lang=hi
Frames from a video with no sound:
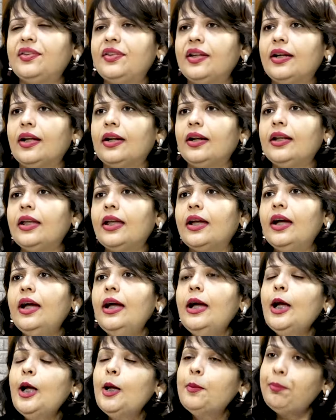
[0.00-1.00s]
कैसे करनी हम्म। है
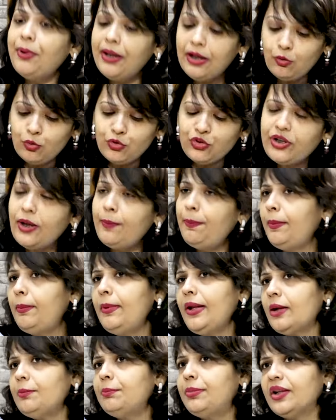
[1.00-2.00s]
फिर उसके पे
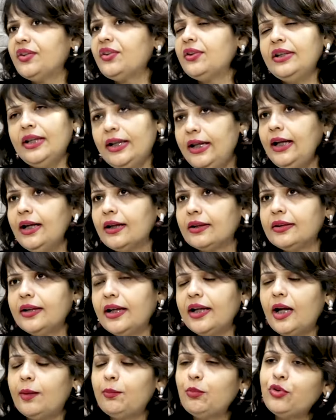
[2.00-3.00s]
भी हम बस ये नहीं करते
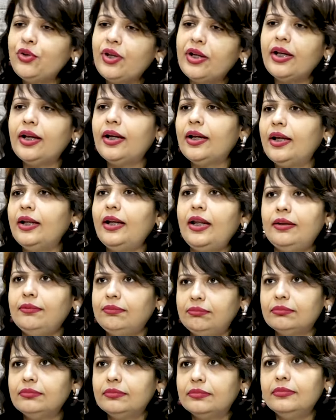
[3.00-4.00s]
कि हम उसे कहें कि
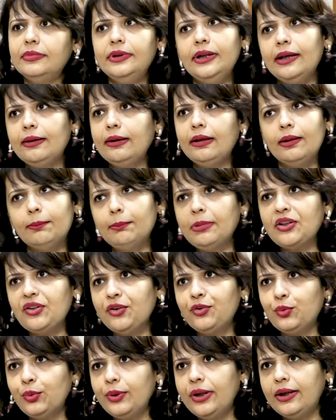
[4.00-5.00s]
नहीं ये बस
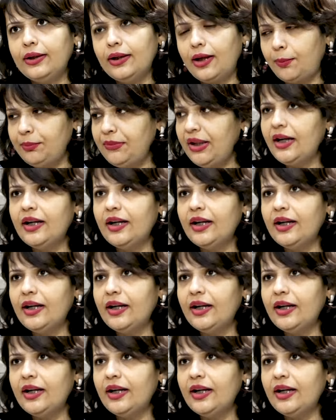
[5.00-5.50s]
इसको हमने